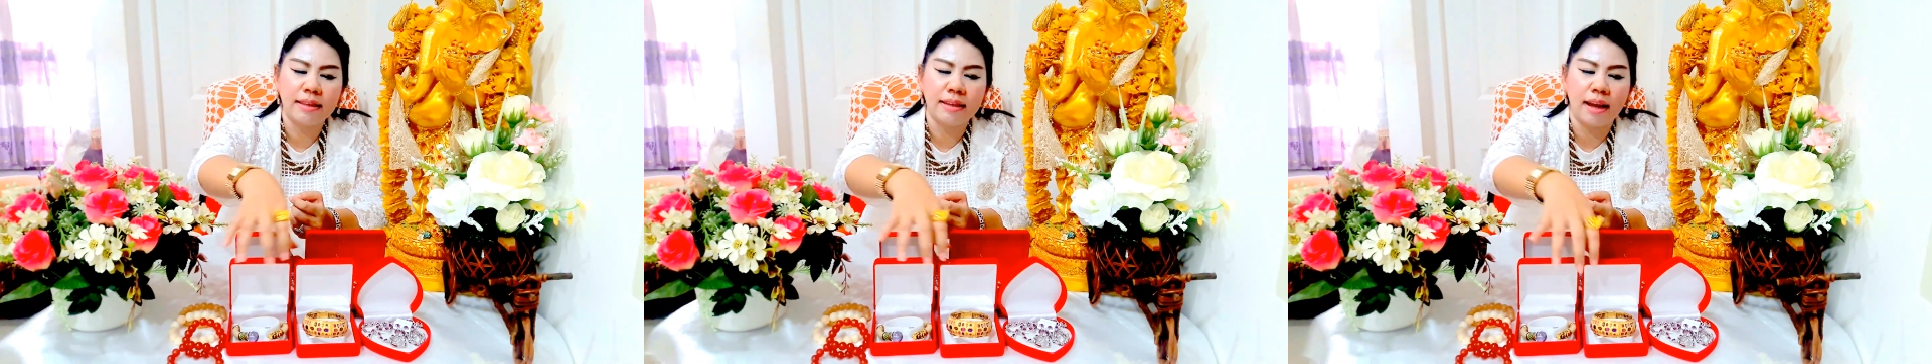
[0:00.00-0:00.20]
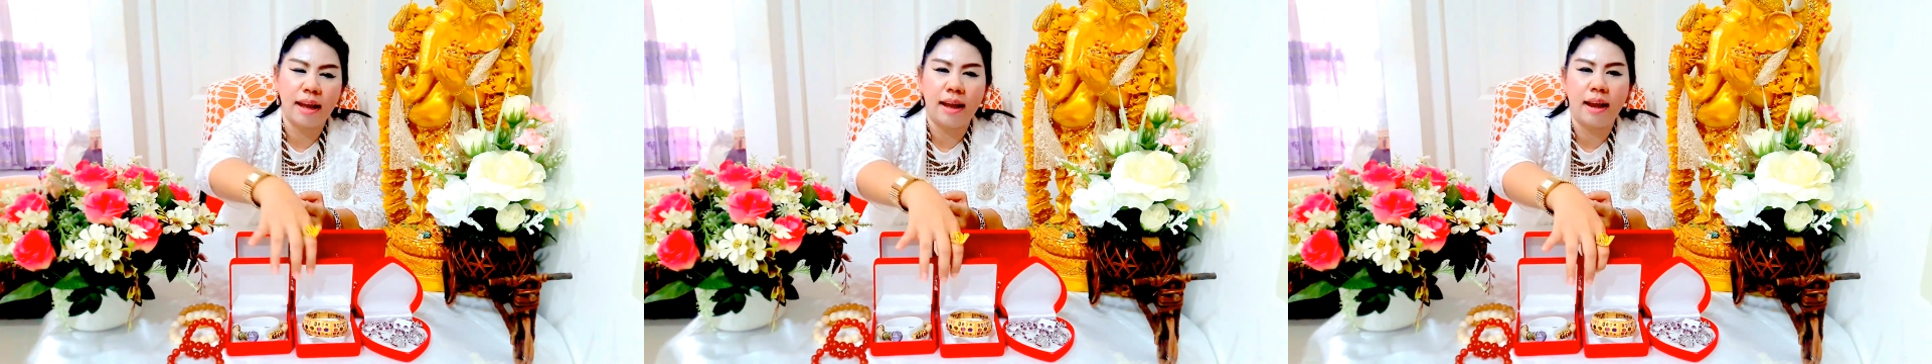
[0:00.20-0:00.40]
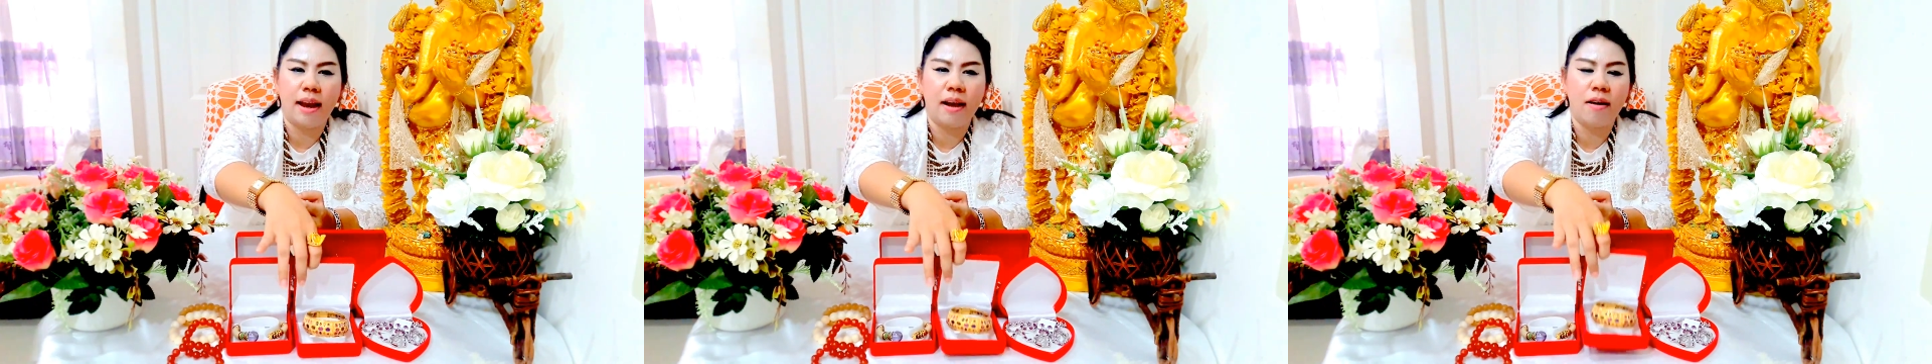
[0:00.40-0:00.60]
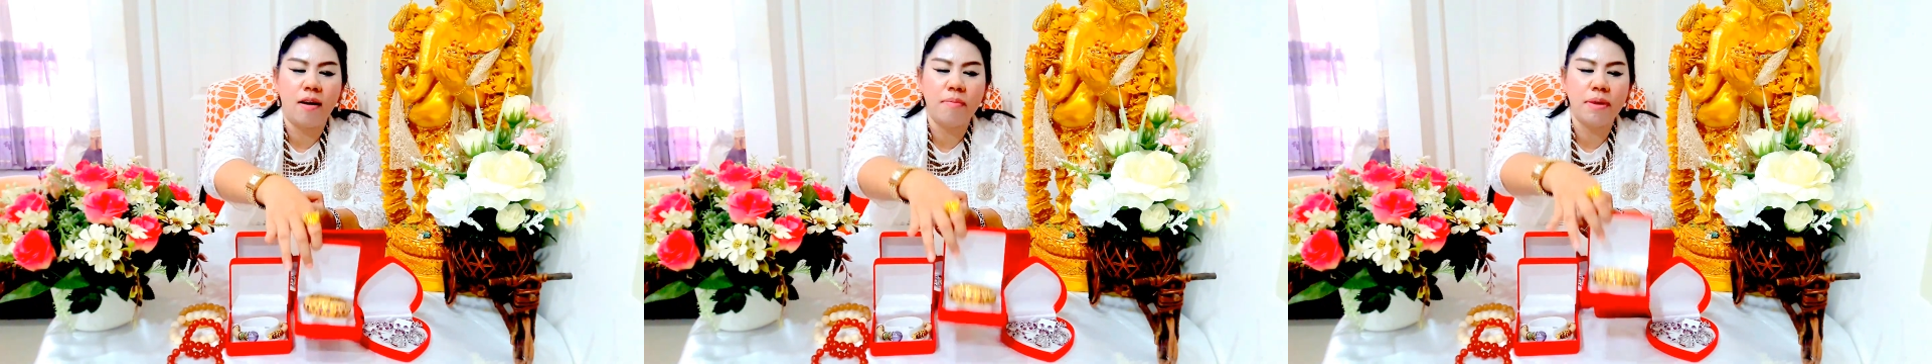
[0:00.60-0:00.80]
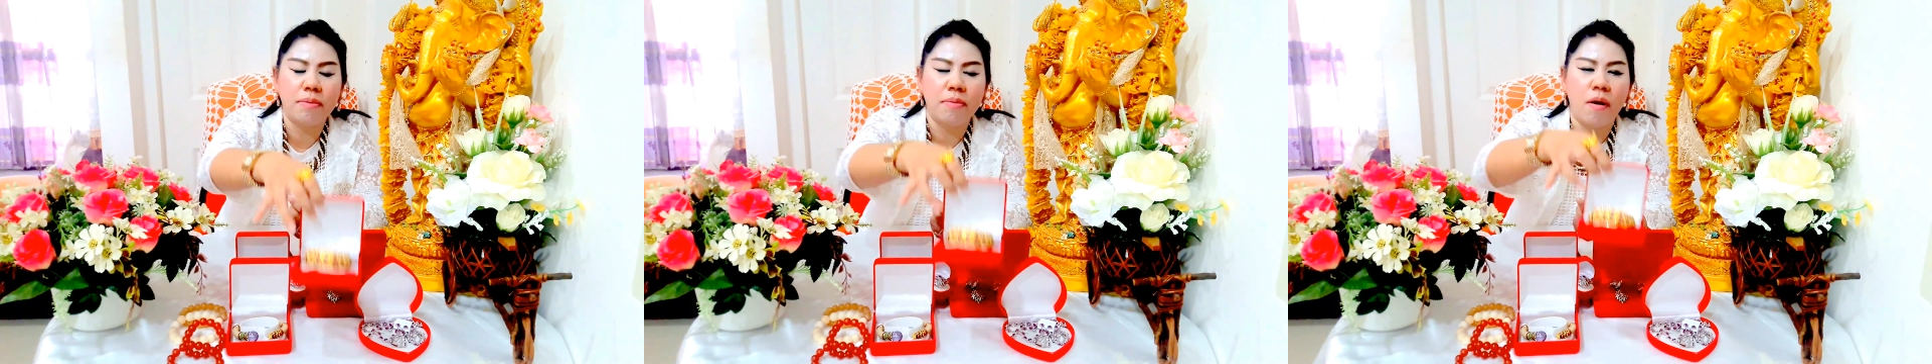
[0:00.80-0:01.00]
จะแล้วก็
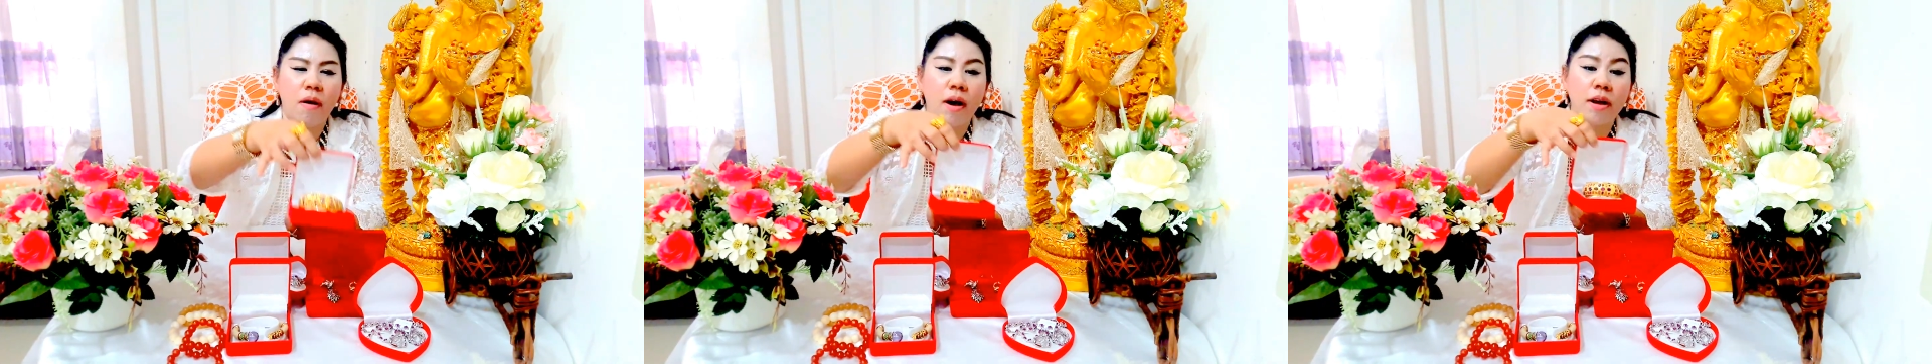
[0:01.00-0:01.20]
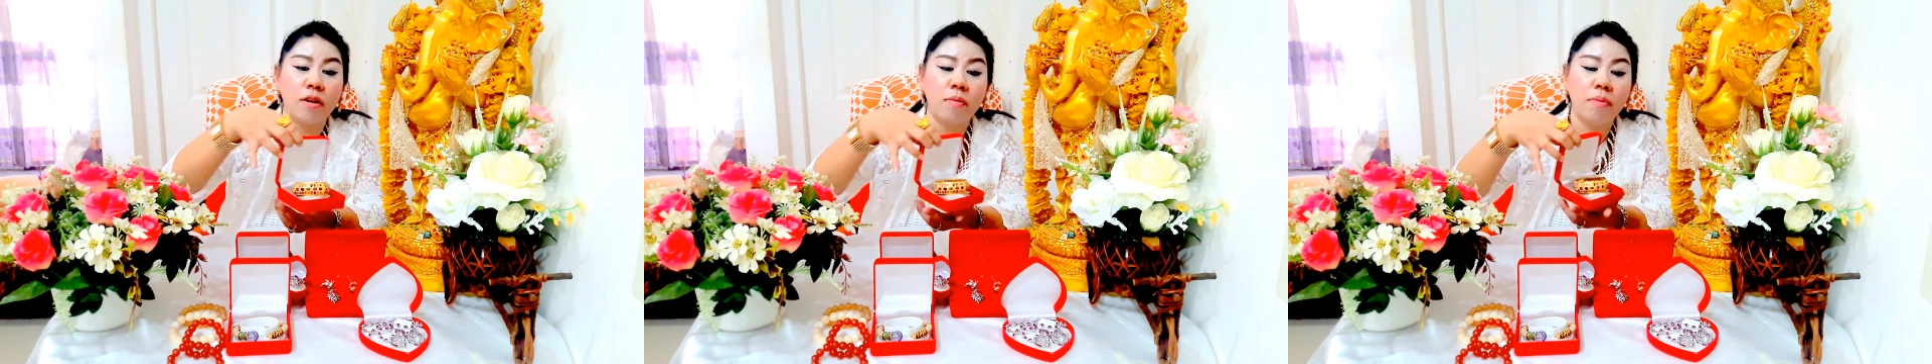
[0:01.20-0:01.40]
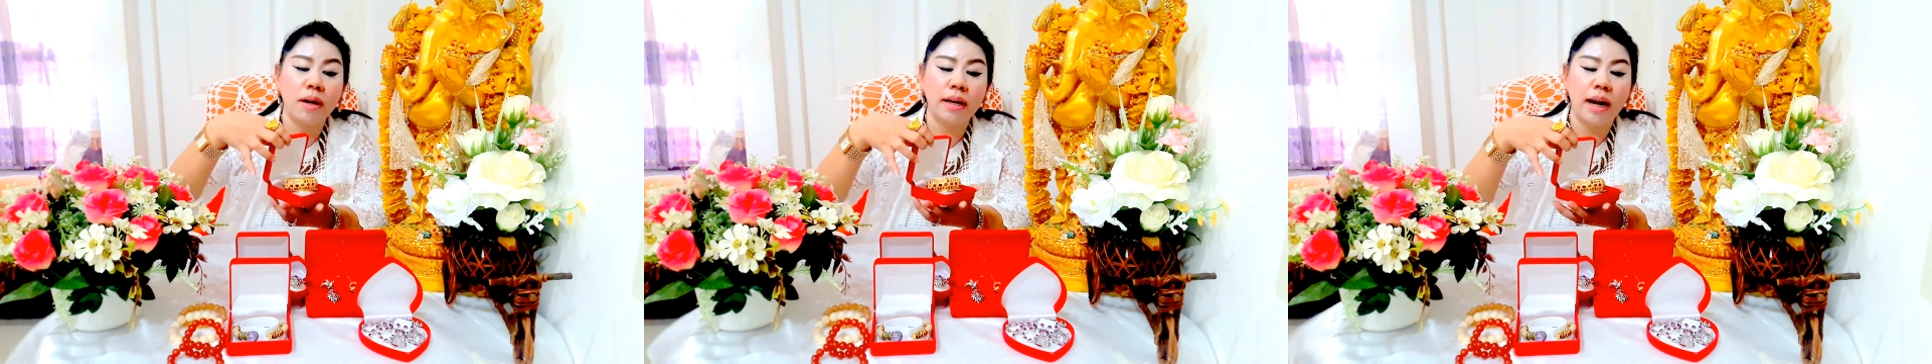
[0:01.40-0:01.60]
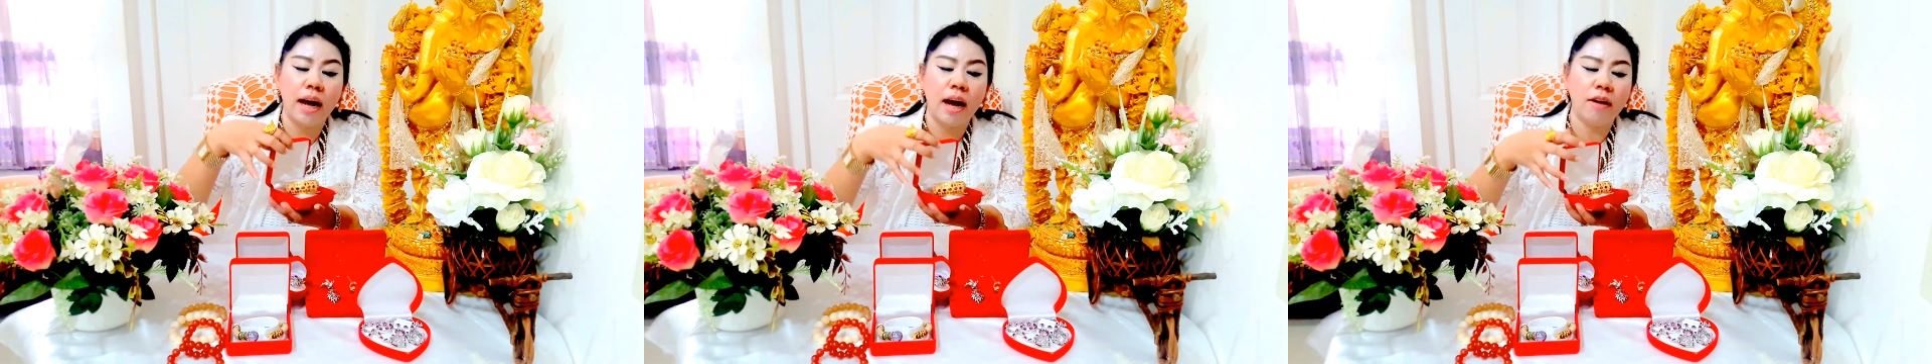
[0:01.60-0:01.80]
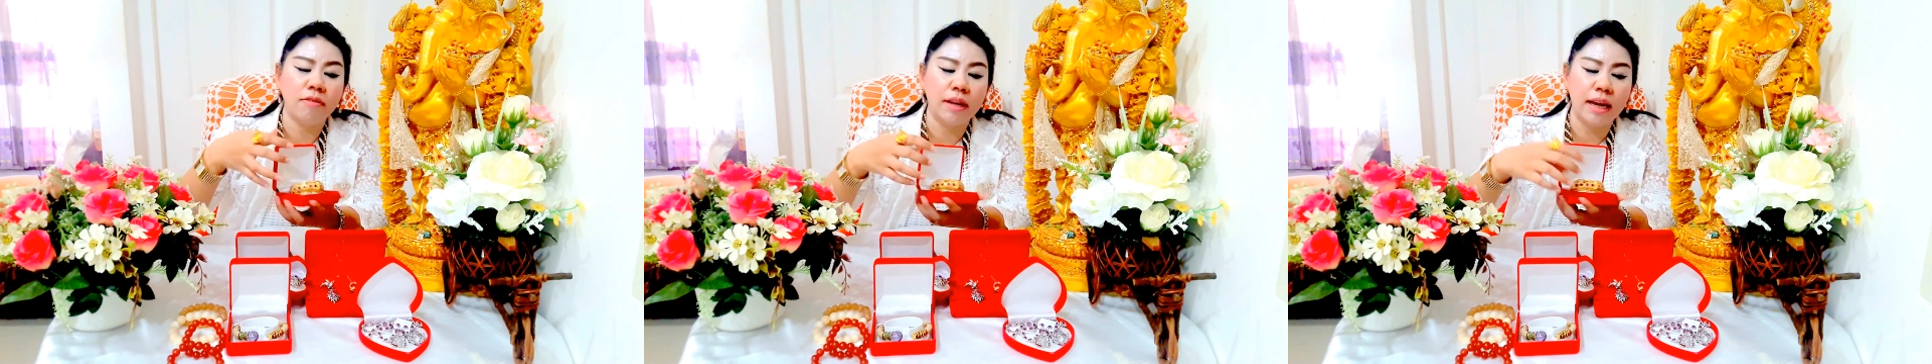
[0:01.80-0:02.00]
เป็นพลอยนพเก้า